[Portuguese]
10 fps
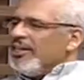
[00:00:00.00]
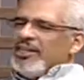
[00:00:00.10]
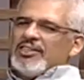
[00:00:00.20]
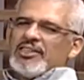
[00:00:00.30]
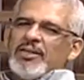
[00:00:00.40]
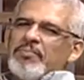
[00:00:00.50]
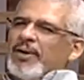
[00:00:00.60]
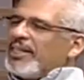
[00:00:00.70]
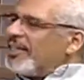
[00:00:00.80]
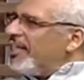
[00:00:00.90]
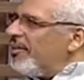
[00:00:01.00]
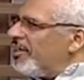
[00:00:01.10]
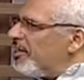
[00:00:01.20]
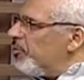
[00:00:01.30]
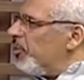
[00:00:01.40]
simpatia, uma
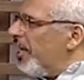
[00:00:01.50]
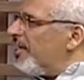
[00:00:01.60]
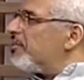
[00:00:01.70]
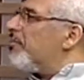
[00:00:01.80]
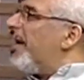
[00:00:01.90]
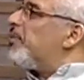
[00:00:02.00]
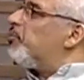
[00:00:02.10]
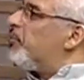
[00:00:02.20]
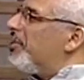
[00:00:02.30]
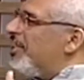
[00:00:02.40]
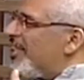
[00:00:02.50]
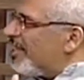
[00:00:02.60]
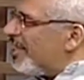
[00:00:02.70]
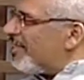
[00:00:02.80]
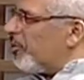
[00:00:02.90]
das mulheres mais
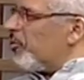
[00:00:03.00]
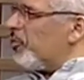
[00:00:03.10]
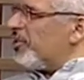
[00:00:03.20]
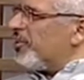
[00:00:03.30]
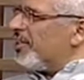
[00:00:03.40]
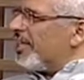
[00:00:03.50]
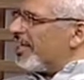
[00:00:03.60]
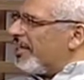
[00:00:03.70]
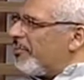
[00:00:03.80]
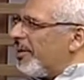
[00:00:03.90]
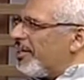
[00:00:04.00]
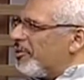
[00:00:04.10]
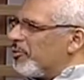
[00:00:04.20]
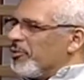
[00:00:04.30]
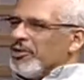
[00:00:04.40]
bonitas que eu conheci naquele
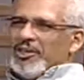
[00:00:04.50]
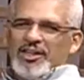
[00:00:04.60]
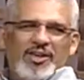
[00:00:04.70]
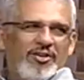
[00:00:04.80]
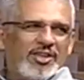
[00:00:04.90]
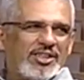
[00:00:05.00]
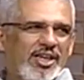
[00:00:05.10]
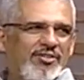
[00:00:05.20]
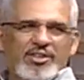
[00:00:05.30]
período. Uhum. Eu achava a